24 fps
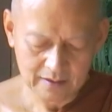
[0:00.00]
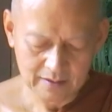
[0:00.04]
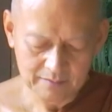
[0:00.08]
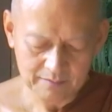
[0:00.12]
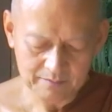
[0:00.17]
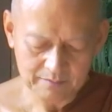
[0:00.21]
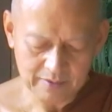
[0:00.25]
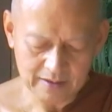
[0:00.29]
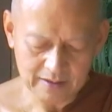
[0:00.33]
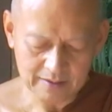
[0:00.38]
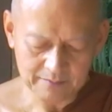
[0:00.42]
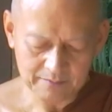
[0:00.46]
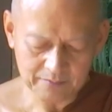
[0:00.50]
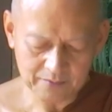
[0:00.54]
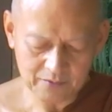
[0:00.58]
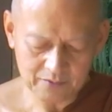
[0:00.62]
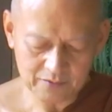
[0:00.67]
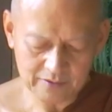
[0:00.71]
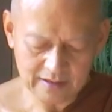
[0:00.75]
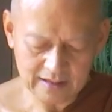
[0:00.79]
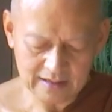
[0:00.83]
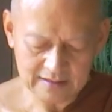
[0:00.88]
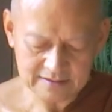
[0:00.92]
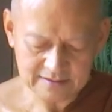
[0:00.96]
เป็นผู้
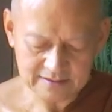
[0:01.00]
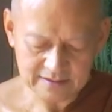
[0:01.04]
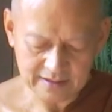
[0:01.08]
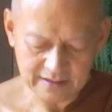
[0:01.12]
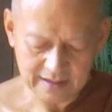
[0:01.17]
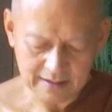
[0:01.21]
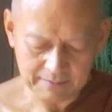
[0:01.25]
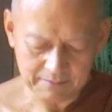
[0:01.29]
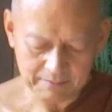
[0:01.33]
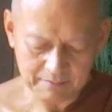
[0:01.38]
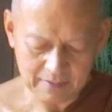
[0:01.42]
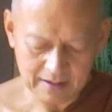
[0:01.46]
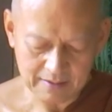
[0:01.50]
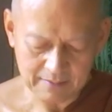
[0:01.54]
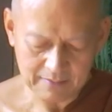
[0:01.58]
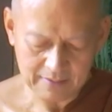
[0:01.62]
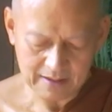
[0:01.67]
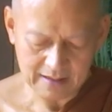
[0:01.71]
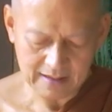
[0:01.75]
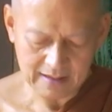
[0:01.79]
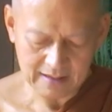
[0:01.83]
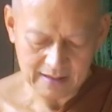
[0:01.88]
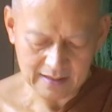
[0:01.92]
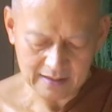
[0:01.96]
ได้สดับมา
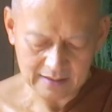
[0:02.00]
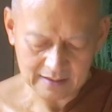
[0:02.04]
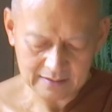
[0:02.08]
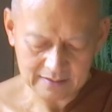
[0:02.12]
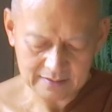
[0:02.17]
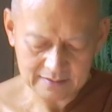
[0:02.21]
มาก